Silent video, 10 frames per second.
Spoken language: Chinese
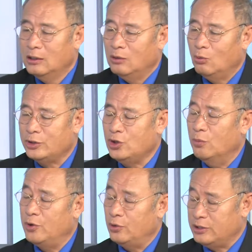我有
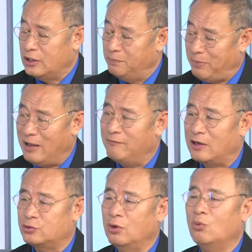没有一个办法
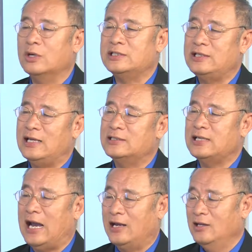说我现
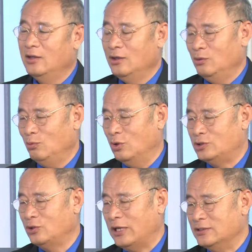在？我
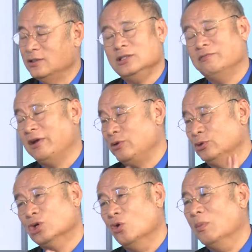就给自己未雨
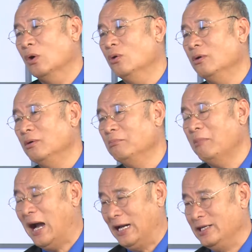绸缪，
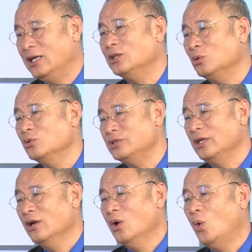买一个东西
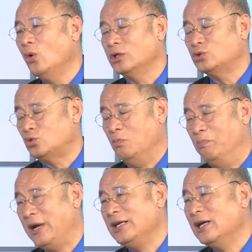或者准
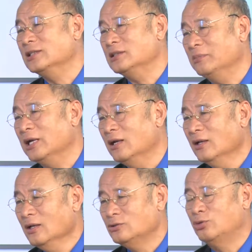备一个什么，
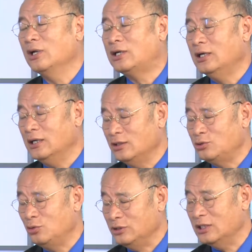除了个人
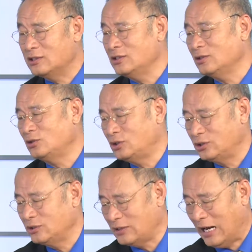存的资
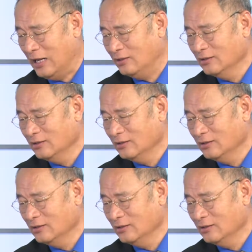资产，